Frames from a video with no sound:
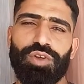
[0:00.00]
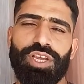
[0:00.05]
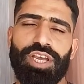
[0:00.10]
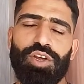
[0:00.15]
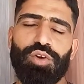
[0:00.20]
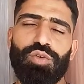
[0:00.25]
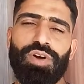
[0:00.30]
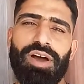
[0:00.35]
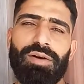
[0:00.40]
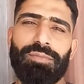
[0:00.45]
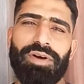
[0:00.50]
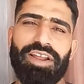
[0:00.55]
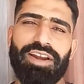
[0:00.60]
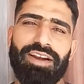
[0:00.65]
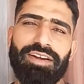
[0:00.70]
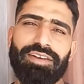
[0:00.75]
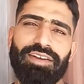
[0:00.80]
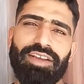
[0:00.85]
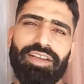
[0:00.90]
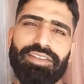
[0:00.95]
तो ये हुआ
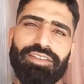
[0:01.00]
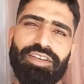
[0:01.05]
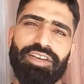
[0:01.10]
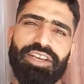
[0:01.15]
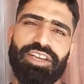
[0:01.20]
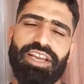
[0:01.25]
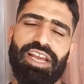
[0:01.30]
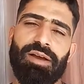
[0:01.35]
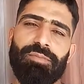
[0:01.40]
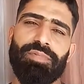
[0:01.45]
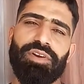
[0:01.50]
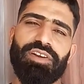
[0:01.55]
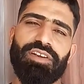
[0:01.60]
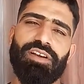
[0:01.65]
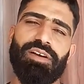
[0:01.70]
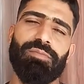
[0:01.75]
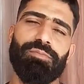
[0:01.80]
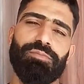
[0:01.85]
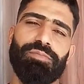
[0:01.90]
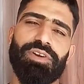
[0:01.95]
हमारा डे थ्री यहाँ पर
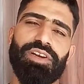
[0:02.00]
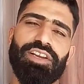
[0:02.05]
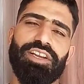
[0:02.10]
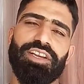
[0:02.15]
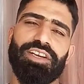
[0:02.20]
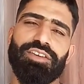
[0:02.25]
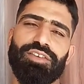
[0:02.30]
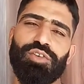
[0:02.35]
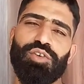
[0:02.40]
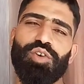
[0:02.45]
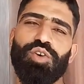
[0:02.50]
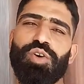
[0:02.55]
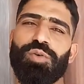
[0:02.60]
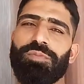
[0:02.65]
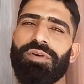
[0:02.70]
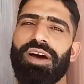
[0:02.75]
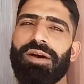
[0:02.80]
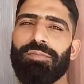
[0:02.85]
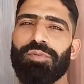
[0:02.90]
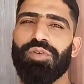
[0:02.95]
कंप्लीट
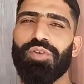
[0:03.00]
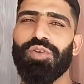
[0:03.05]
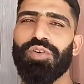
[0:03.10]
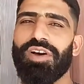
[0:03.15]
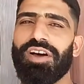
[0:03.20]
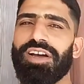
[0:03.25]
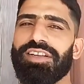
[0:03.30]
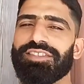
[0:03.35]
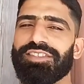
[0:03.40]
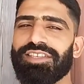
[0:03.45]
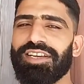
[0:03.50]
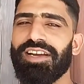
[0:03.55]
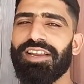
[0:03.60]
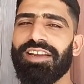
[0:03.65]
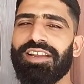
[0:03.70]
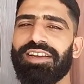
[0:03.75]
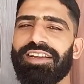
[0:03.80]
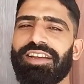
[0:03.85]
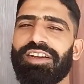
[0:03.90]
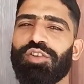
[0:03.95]
होप आपको अच्छा
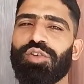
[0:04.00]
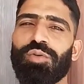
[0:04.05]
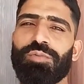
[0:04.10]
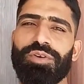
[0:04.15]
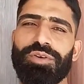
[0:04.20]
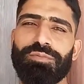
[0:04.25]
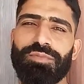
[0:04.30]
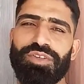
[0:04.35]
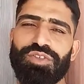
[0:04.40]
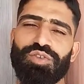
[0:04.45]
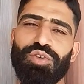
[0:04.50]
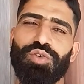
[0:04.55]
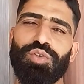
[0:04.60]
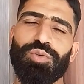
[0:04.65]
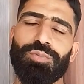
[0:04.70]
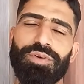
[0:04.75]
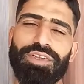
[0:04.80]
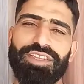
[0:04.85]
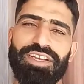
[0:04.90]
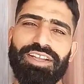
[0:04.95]
लगे कमेंट में
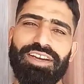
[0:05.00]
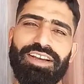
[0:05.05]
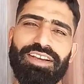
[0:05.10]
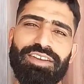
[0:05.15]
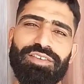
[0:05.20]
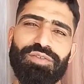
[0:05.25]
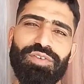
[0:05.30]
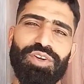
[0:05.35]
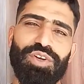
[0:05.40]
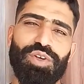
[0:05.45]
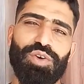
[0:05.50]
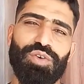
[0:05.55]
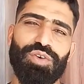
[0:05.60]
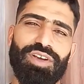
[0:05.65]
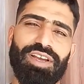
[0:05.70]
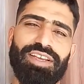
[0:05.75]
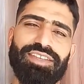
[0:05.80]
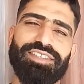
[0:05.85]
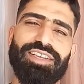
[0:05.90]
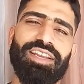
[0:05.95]
ज़रूर बताना कि वीडियो
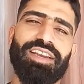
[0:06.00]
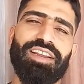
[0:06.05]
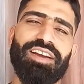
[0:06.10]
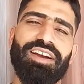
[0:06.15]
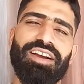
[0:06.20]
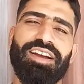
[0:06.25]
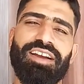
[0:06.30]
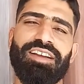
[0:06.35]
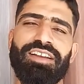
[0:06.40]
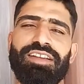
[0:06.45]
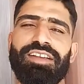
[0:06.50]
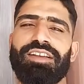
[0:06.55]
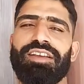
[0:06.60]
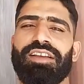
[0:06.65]
कैसा लगा